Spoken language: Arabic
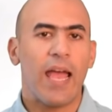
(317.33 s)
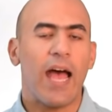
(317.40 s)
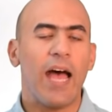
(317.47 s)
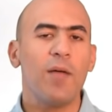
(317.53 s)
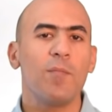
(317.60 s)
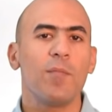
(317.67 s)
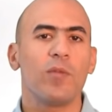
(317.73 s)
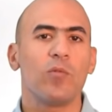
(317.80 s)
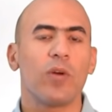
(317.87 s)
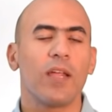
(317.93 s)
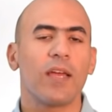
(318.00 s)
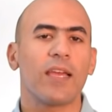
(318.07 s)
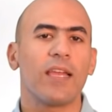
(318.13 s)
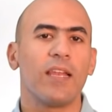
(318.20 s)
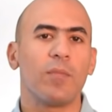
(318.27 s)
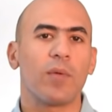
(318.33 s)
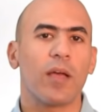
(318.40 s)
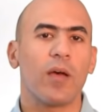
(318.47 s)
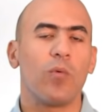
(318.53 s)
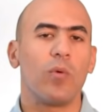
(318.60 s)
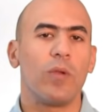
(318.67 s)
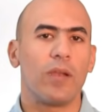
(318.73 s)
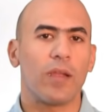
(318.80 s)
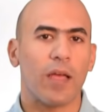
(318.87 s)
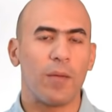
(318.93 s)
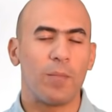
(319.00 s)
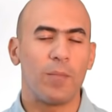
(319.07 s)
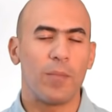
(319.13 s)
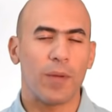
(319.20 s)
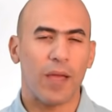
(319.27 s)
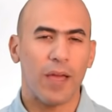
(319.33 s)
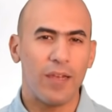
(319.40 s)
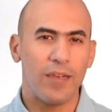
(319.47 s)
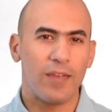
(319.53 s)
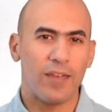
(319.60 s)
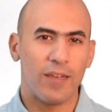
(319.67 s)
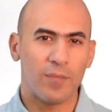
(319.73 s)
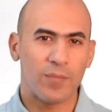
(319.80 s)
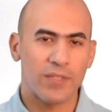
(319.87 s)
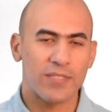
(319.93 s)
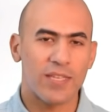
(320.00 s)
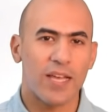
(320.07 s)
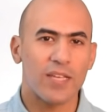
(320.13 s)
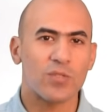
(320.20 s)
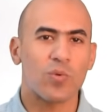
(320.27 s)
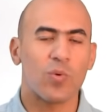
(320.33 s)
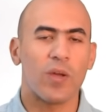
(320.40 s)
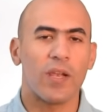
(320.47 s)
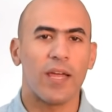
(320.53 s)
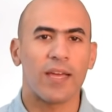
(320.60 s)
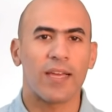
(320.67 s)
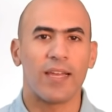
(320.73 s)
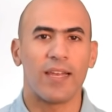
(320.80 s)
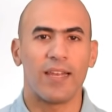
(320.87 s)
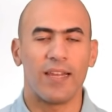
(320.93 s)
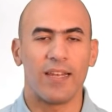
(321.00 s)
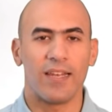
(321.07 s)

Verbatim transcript: اهم الاكل اللي بيقوي بيقلل الامتصاص هو الاكل